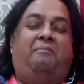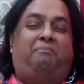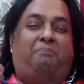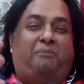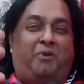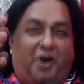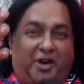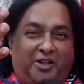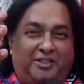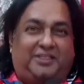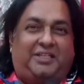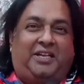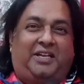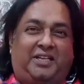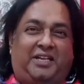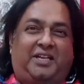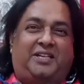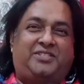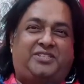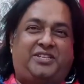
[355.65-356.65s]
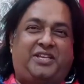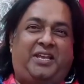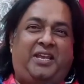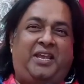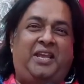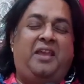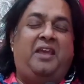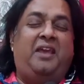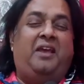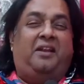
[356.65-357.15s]
मौत के डर
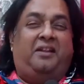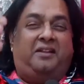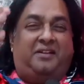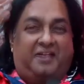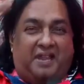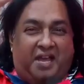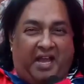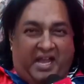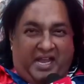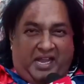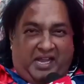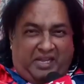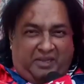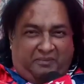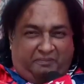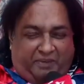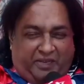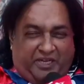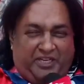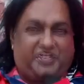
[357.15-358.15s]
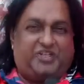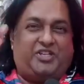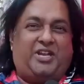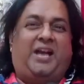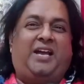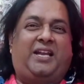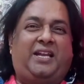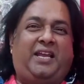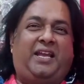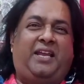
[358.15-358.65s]
से नाहक
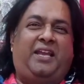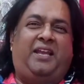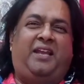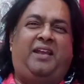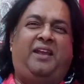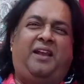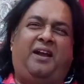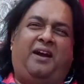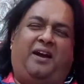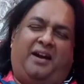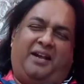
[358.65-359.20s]
परेशान हैं